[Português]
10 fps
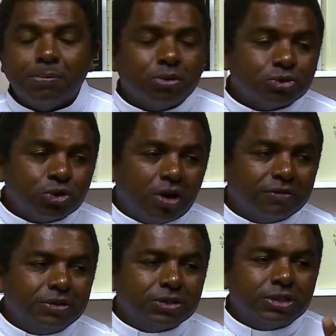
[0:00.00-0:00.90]
pelos
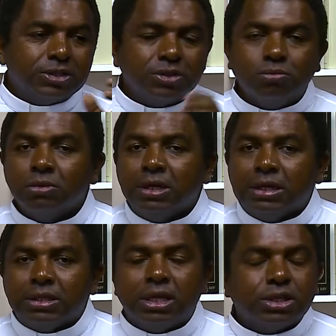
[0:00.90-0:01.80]
jovens que são
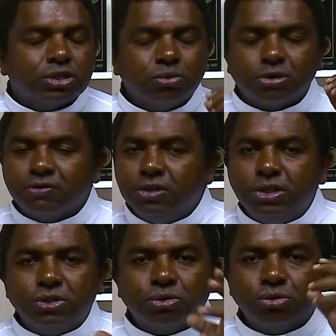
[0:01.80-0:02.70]
deixam os
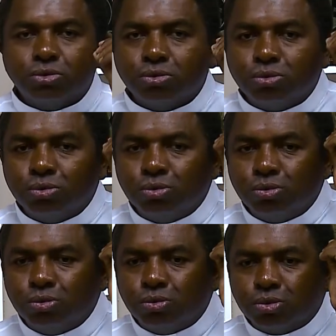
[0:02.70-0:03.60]
vícios,
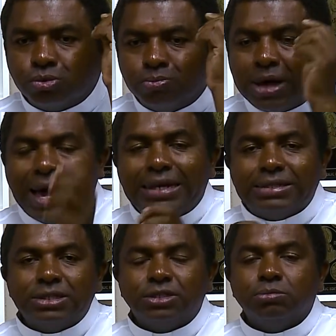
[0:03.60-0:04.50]
os males
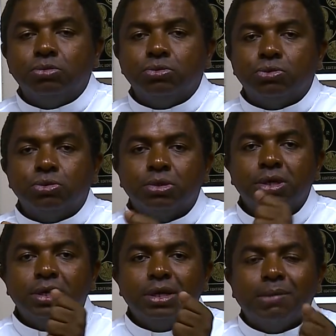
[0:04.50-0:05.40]
deste mundo
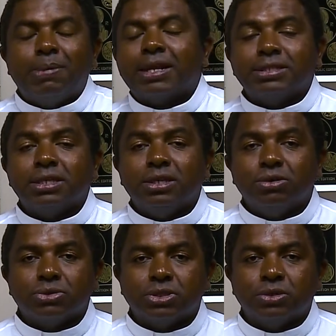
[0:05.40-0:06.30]
para
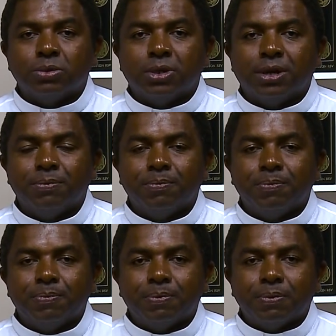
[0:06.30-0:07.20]
seguir o Senhor.
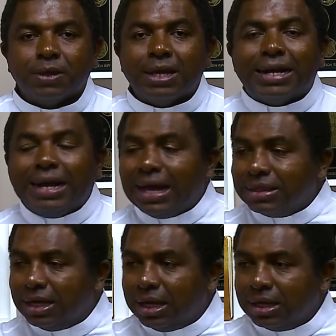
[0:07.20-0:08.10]
Em
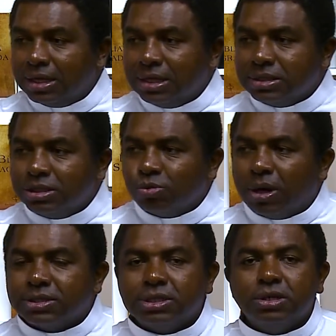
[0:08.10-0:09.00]
cada
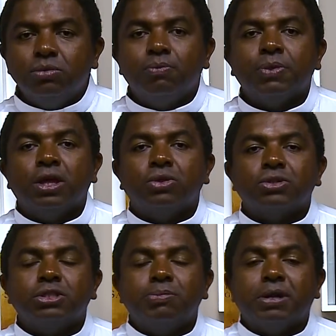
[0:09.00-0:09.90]
situação
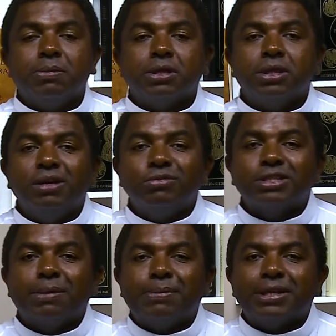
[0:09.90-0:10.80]
nós
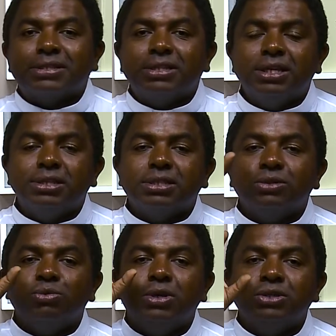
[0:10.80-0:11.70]
experimentamos a presença
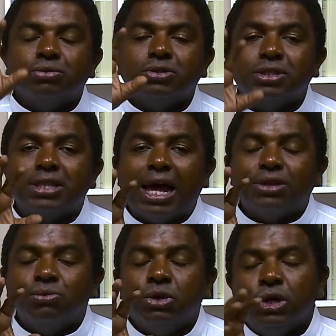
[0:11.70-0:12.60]
do ressuscitado